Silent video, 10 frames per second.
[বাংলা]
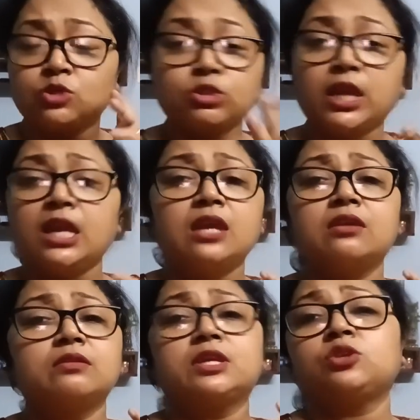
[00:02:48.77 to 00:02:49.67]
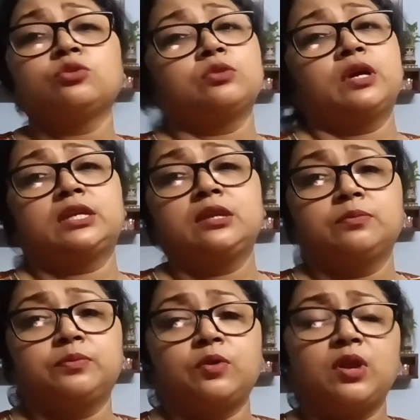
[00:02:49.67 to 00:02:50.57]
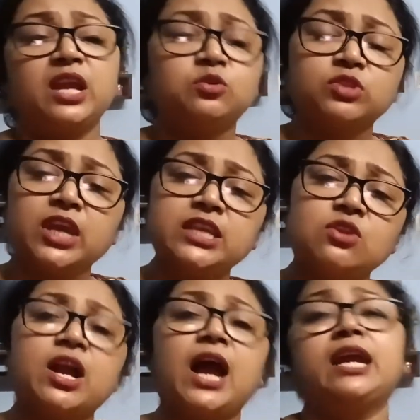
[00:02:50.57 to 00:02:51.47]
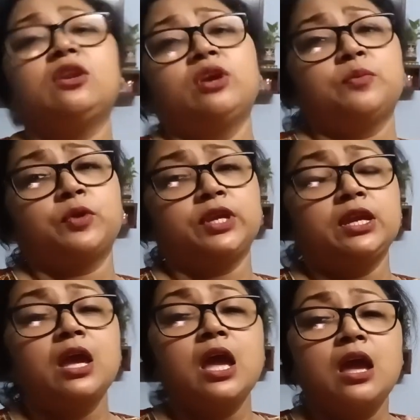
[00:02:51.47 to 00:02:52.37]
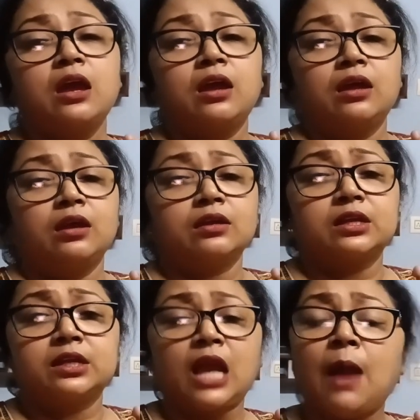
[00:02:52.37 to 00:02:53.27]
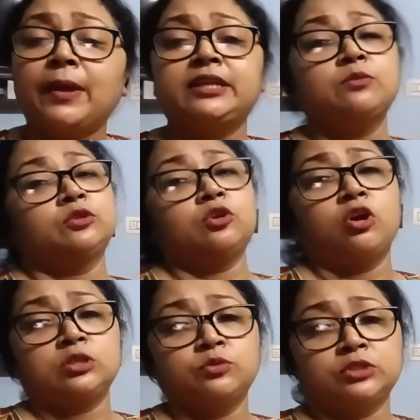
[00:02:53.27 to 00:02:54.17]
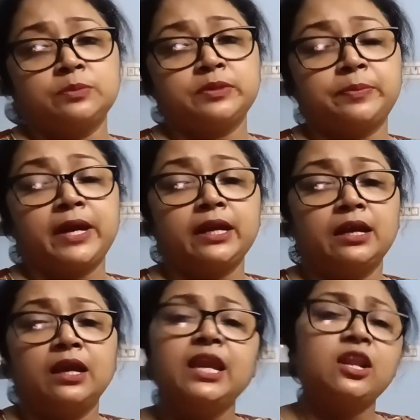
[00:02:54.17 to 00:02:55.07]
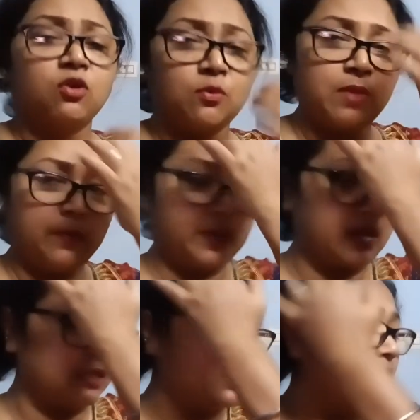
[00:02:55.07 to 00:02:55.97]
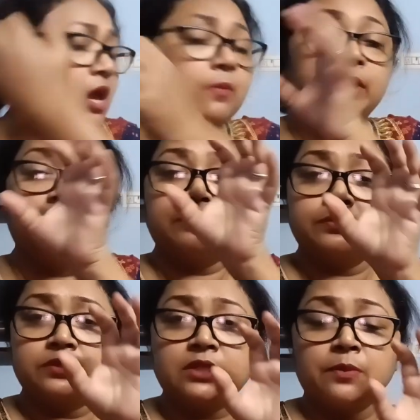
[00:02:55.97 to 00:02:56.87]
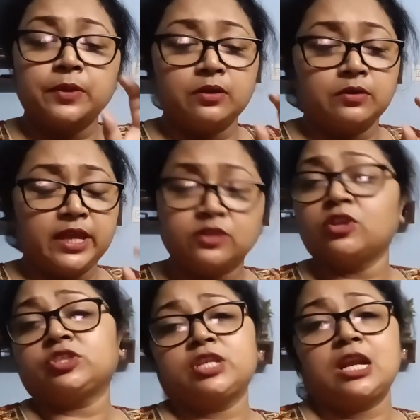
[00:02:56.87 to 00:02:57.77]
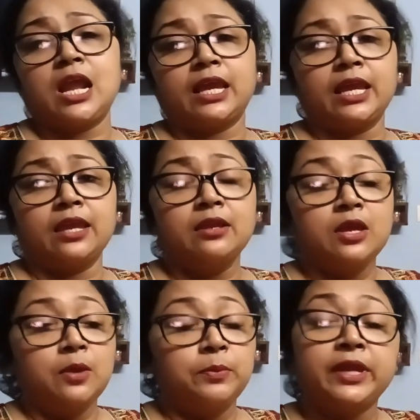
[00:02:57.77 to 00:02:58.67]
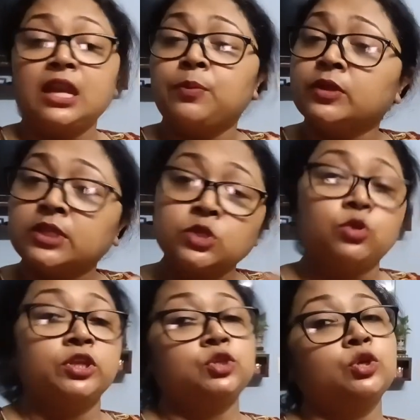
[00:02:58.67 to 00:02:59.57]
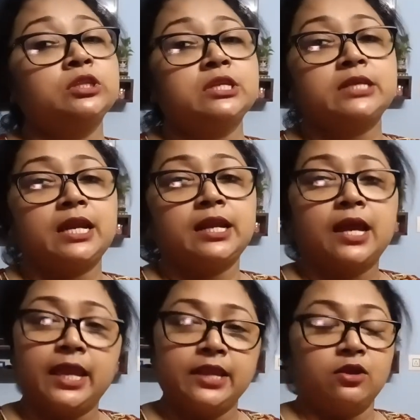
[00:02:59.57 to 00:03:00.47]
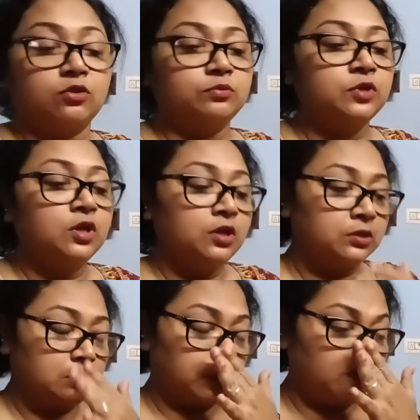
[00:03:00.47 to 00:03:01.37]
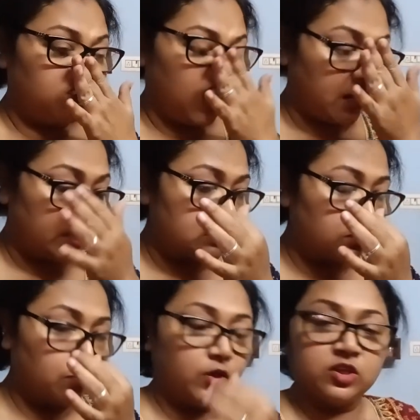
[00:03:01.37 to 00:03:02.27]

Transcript: কিছুতেই কিছু আর কি একটুতেই যেন কাহিল হয়ে পড়ি খাওয়াটি মতো হজম হতে পারে না এই রকম ব্যাপার আর কি মানে তারপর এক্সস্টেড লাগে বিকেলের পর থেকে শরীর চলতে চায় না এই রকম তো বললো এক হ্যাঁ, কাজ কর